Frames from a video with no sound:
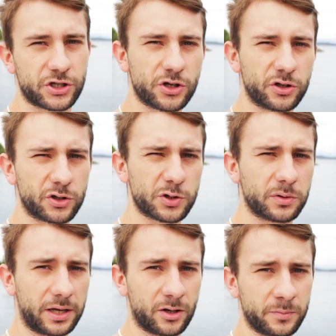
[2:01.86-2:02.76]
ściągnąć
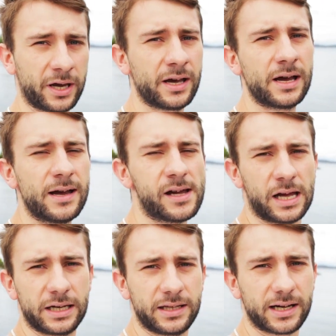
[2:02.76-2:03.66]
tutaj do mnie
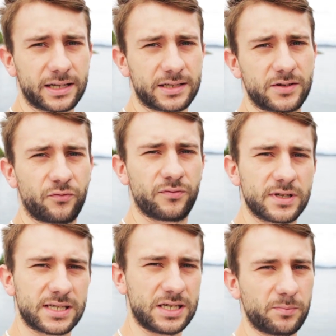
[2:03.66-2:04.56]
i nagrać
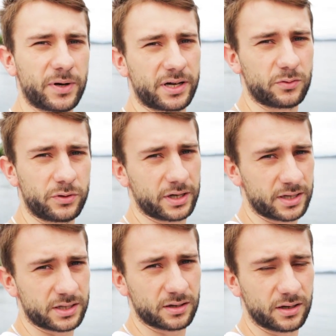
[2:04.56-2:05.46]
z nim parę
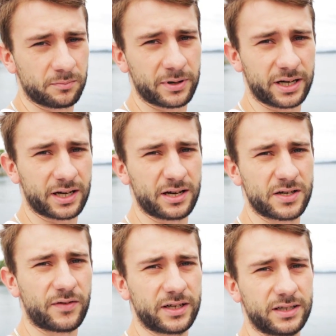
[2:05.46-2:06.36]
ujęć, e, parę
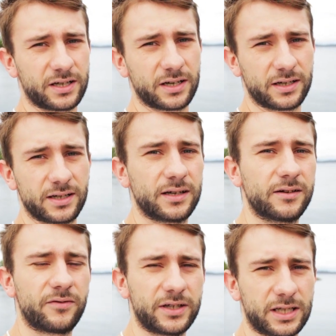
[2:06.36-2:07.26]
jakichś fajnych,
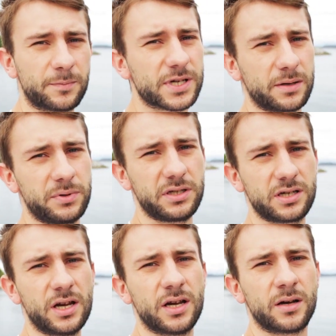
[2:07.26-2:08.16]
e, fajnych
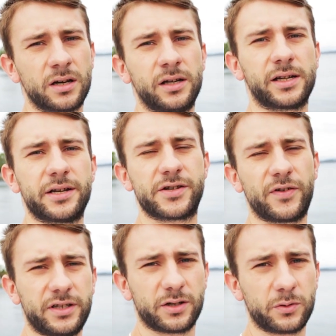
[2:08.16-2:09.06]
przebić, jakichś
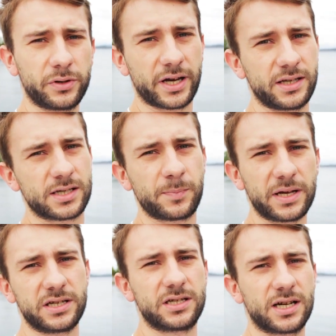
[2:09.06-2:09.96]
fajnych ujęć,
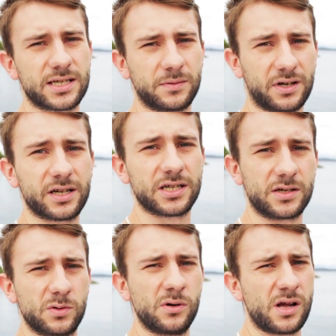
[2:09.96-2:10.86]
spędzić razem trochę
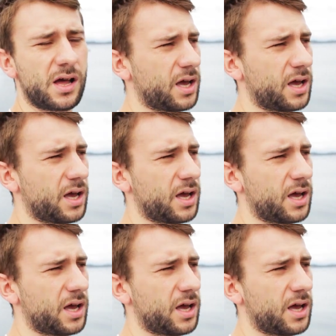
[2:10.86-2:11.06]
czasu